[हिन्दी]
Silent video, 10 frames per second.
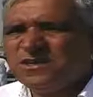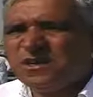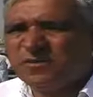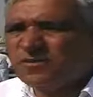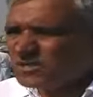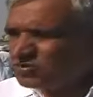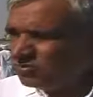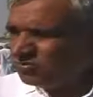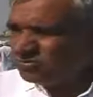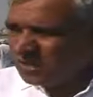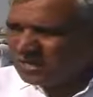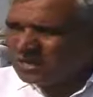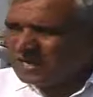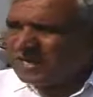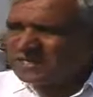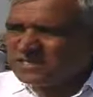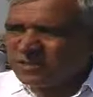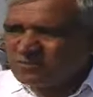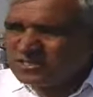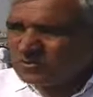अब ये जो धान खड़ा है जी
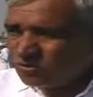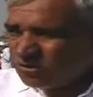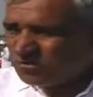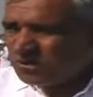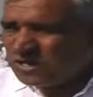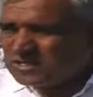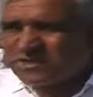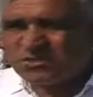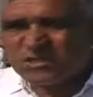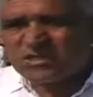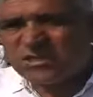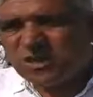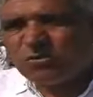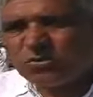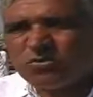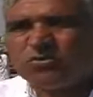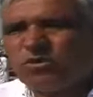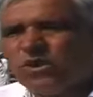अभी इसको कटवाना चाहते हो दस हज़ार रुपये तो